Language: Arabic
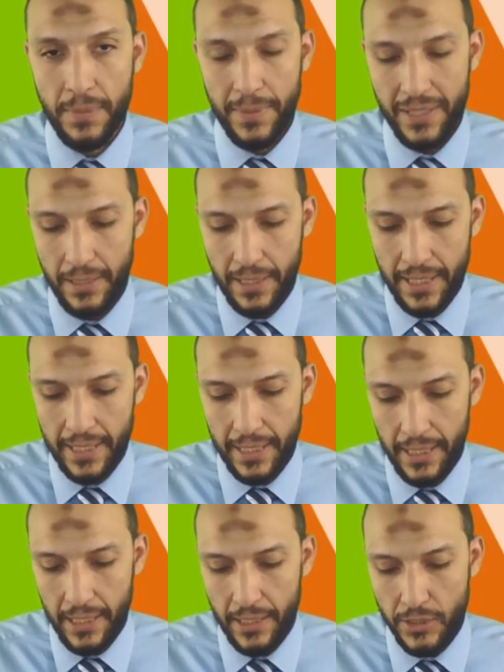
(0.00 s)
يعني
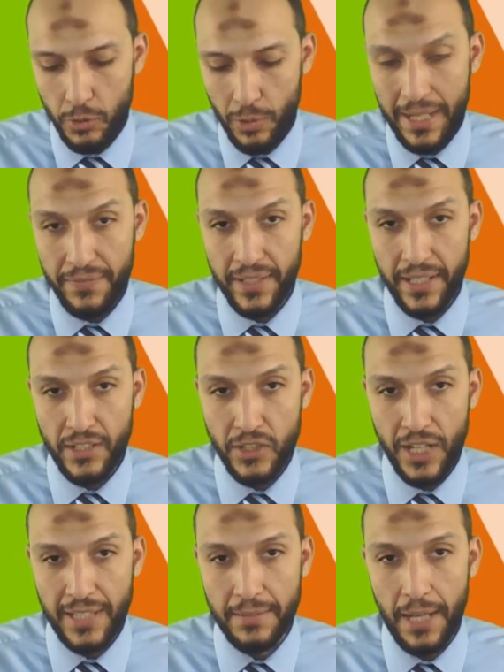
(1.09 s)
شويه في الانشات
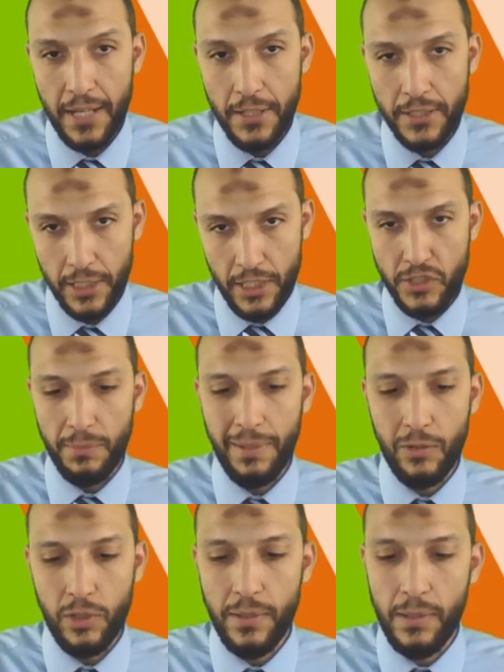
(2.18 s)
عشان الانش طبعا يقول لي
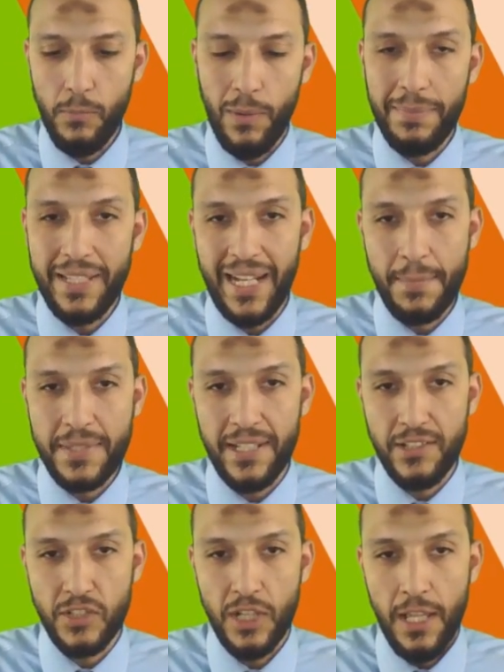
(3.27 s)
الموبايل بتاع 5 انش
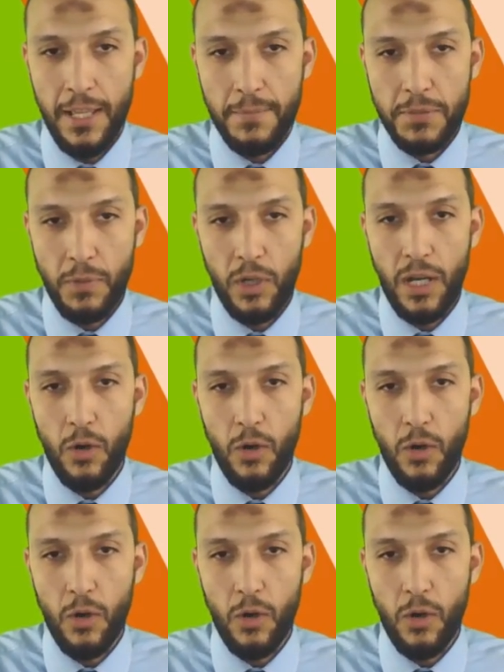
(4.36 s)
مش معقول هقول لك